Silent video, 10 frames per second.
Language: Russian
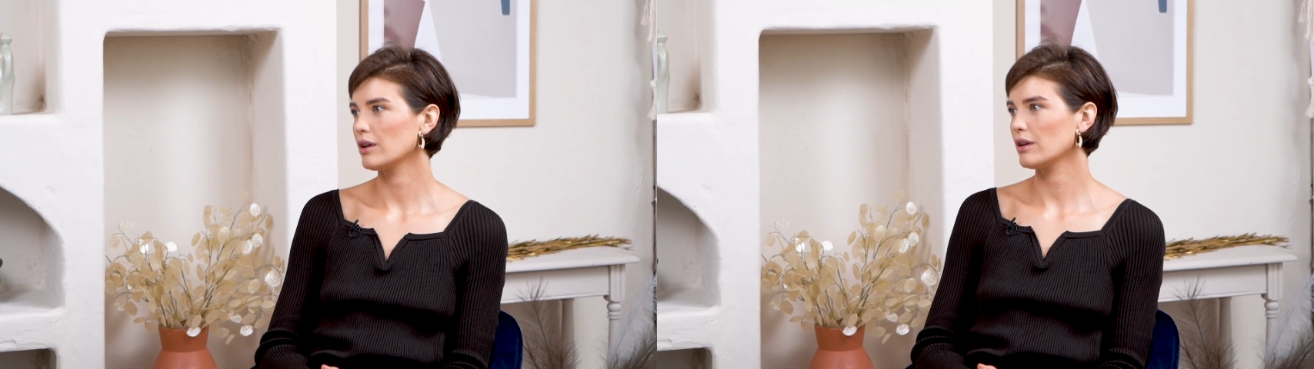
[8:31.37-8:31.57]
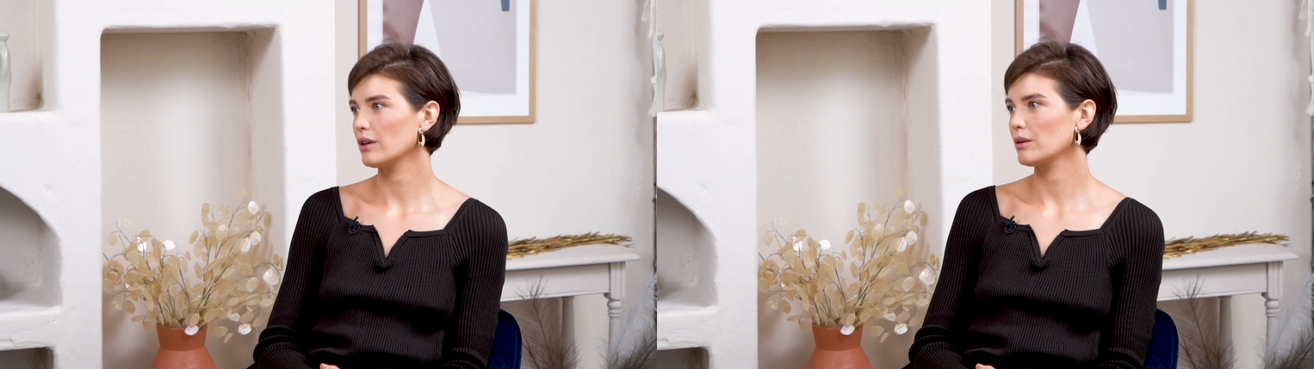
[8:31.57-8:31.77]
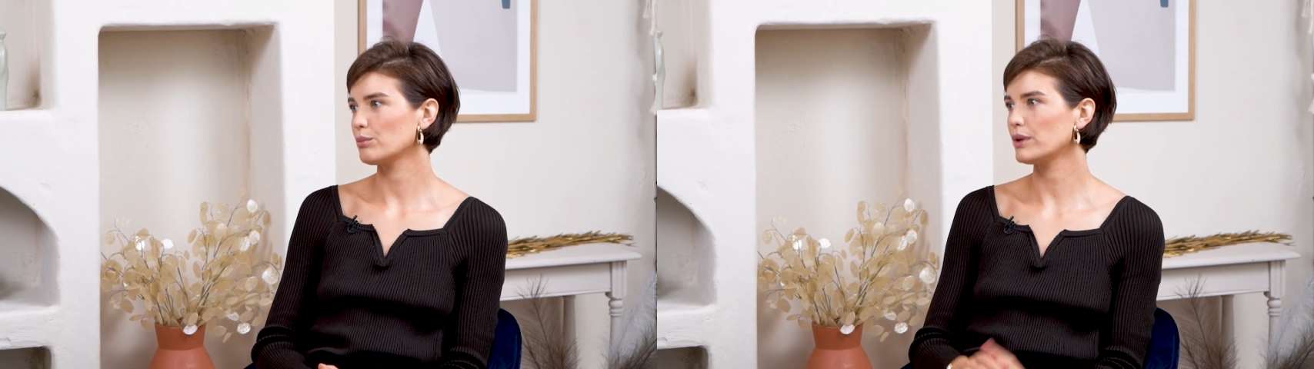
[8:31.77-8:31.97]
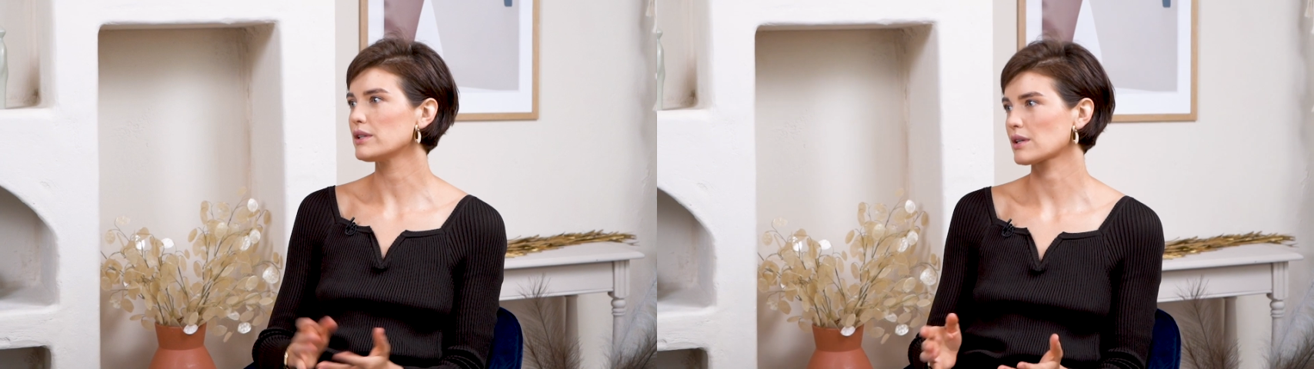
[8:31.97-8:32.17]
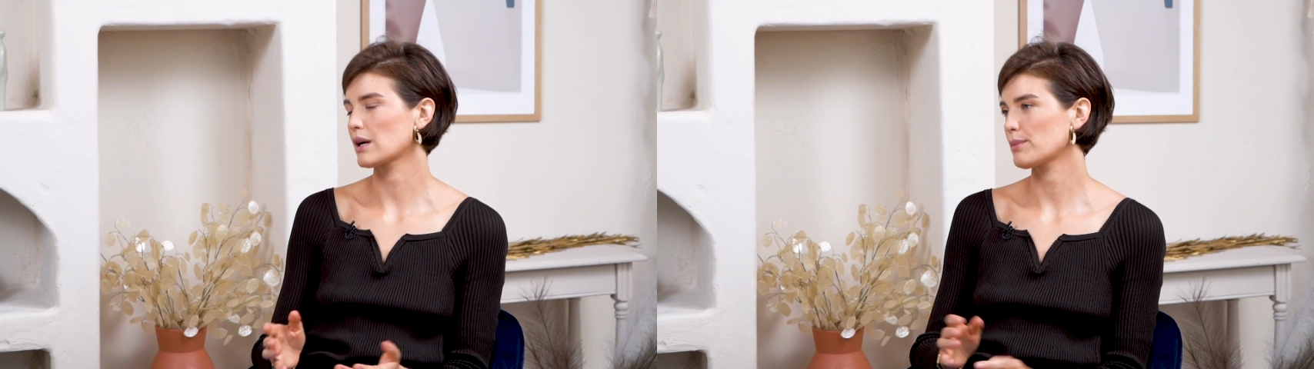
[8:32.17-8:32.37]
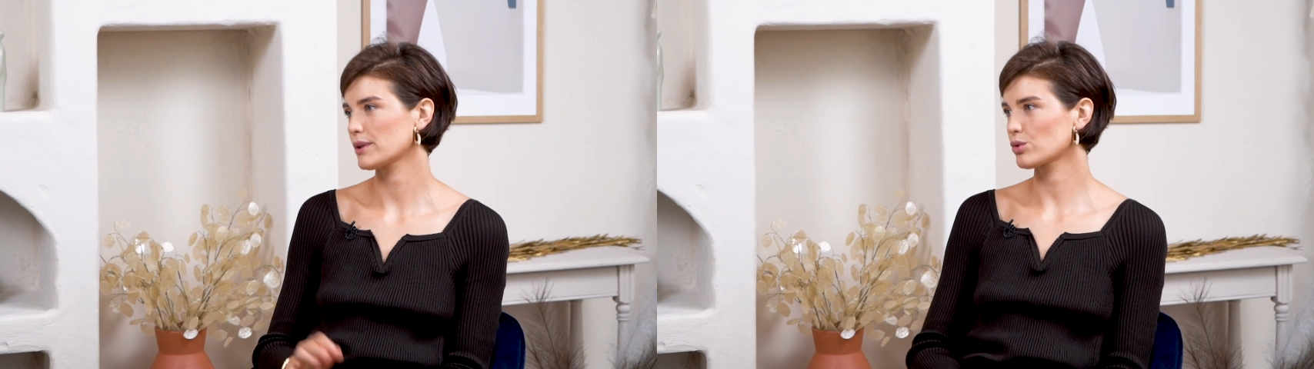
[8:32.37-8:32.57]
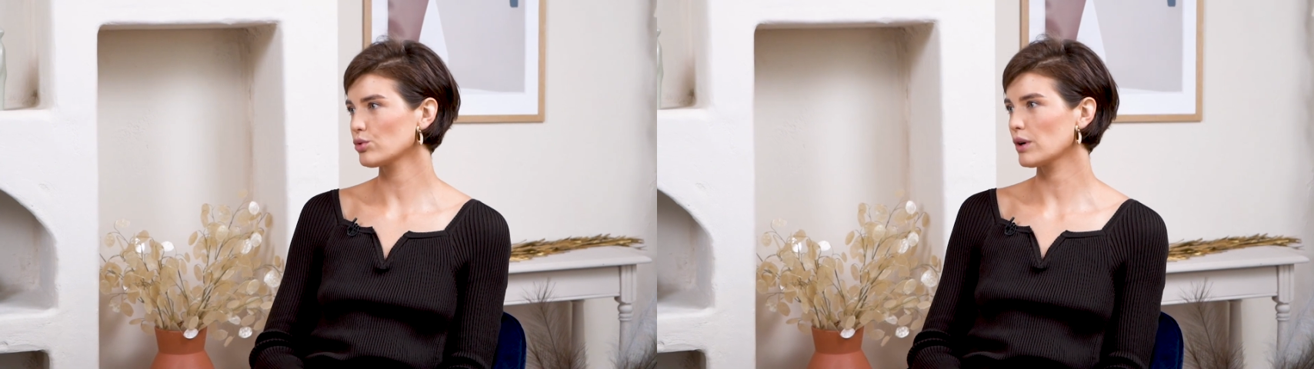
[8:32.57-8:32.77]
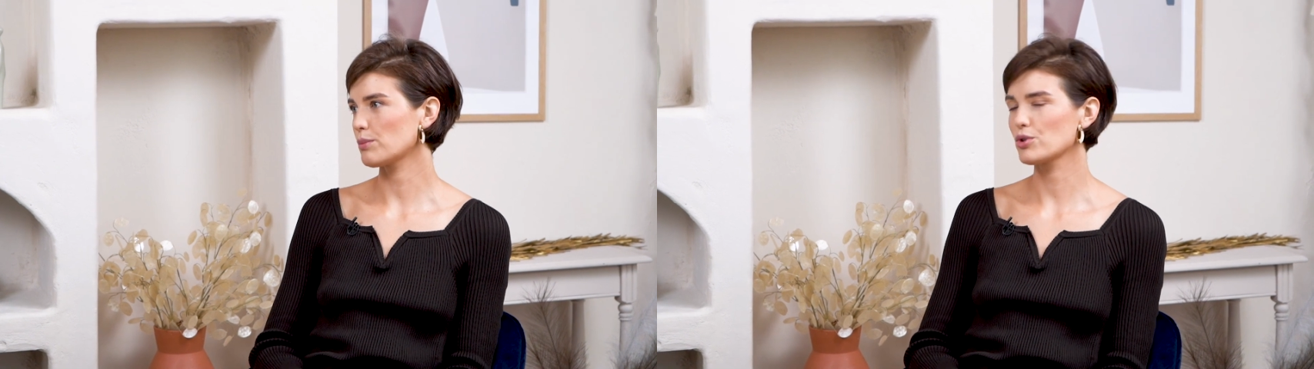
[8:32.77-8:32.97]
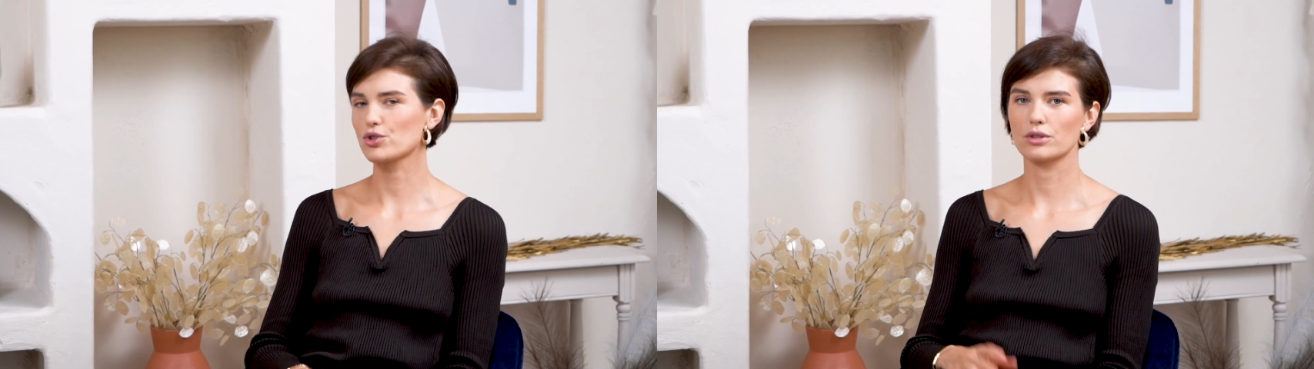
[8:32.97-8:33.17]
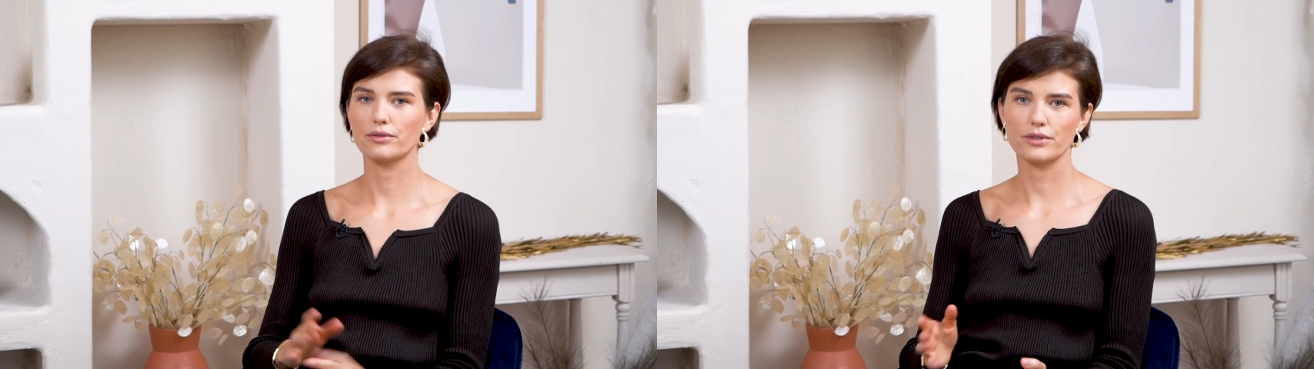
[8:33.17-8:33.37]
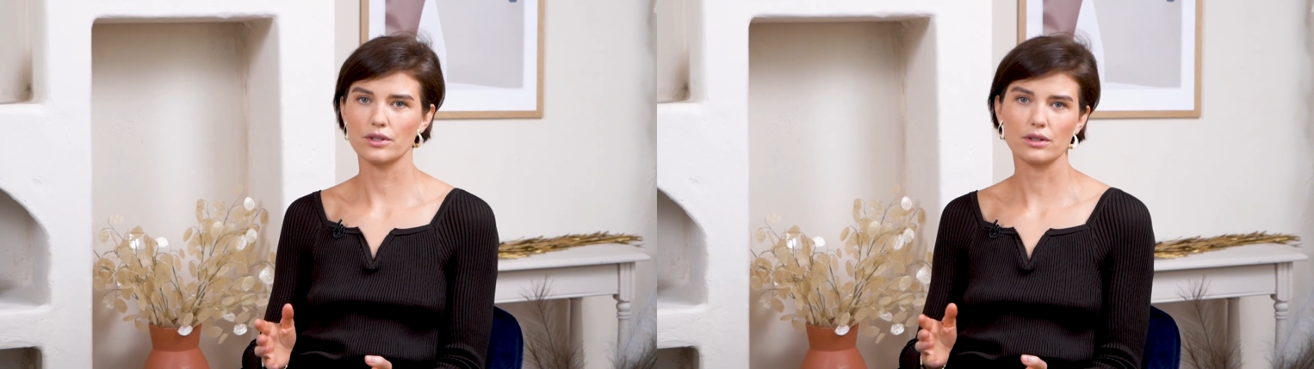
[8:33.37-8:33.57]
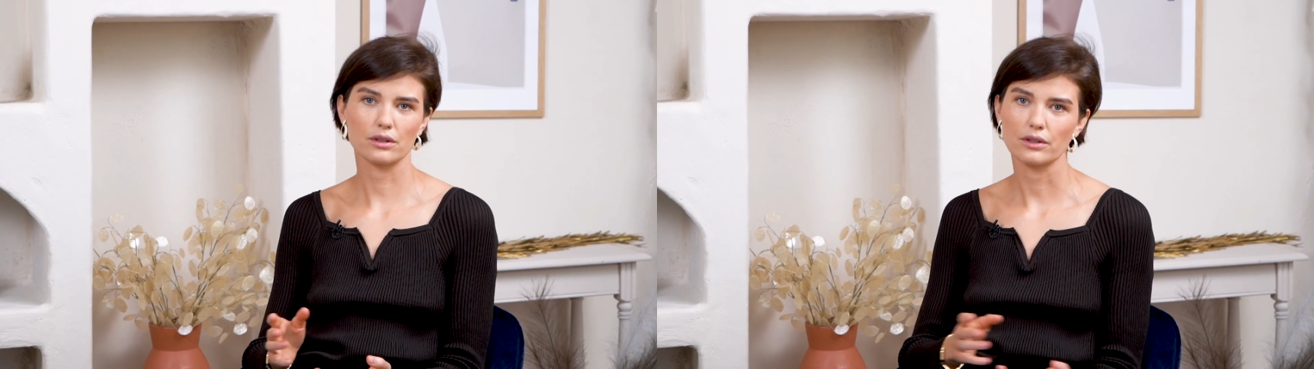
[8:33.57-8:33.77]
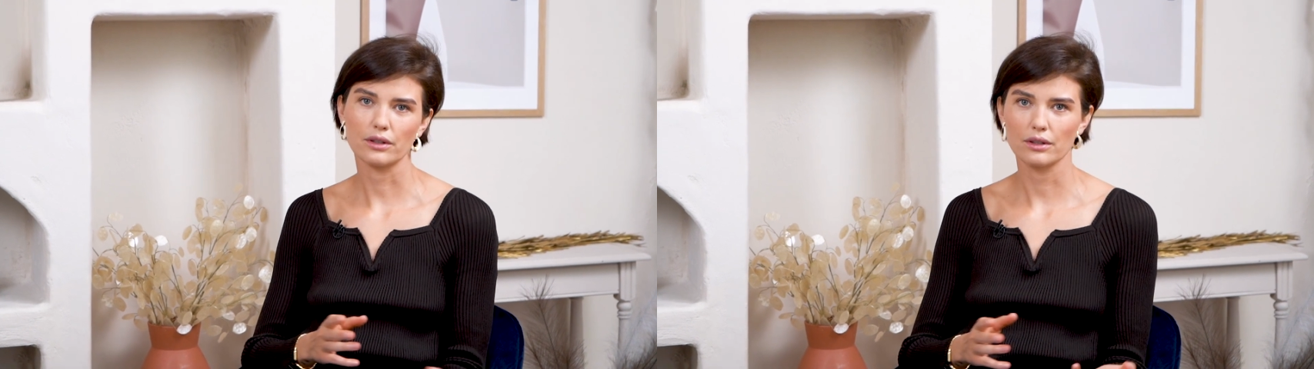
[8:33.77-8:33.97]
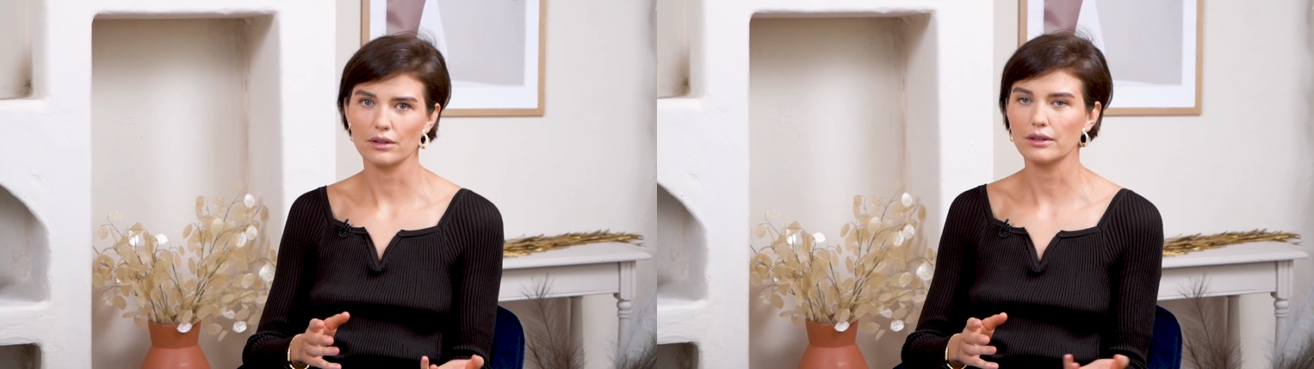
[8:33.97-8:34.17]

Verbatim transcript: и близкая подруга пишет в директ или,